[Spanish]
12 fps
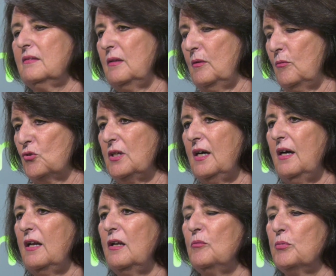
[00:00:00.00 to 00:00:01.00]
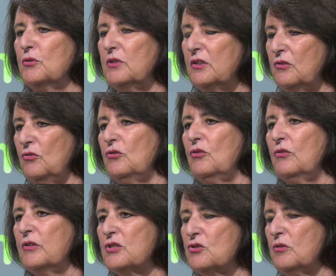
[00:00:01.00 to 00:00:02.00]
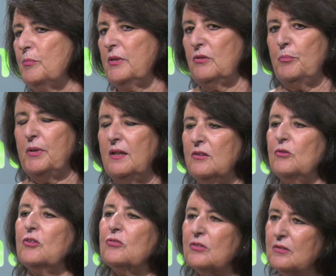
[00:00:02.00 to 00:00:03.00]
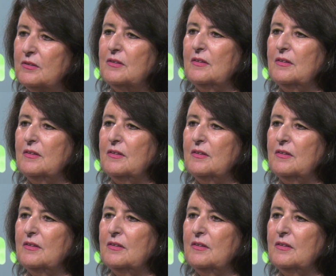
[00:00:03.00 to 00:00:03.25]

Tenemos ya el proyecto y todo hecho, pero esperando eso.